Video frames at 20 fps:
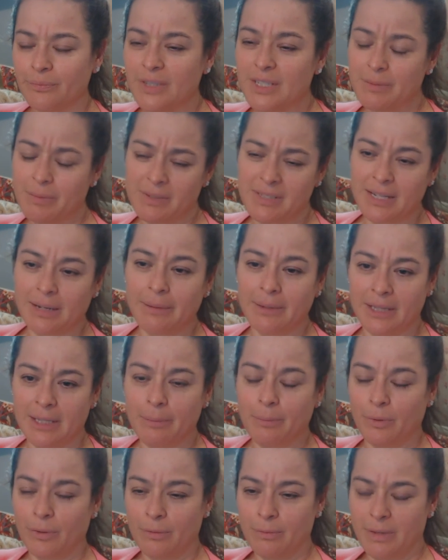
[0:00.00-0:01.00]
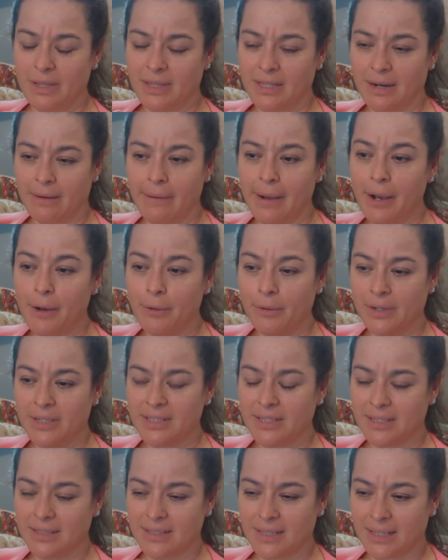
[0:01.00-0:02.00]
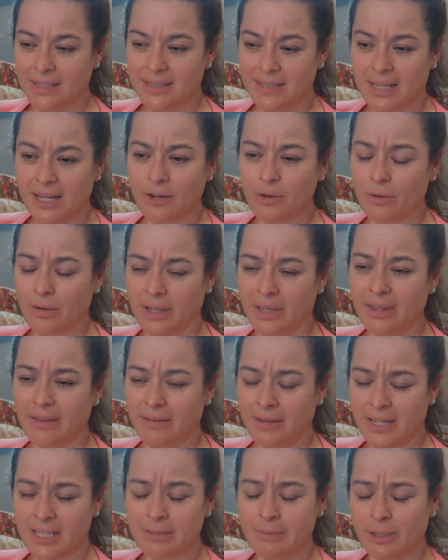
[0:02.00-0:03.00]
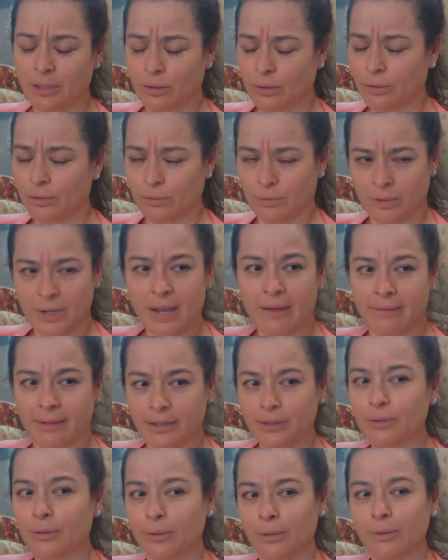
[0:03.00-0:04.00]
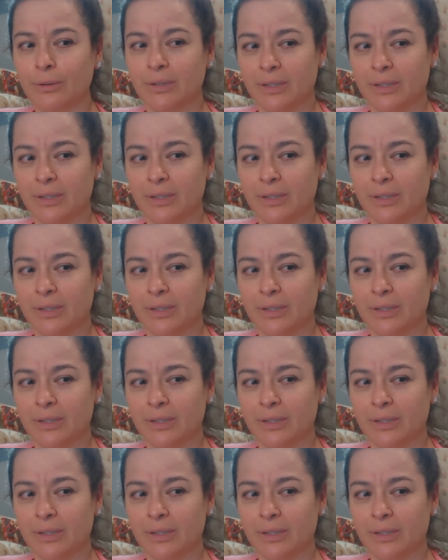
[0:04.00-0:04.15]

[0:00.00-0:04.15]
especialmente por mi trabajo, es, es, algo que de veras me torturaba todo.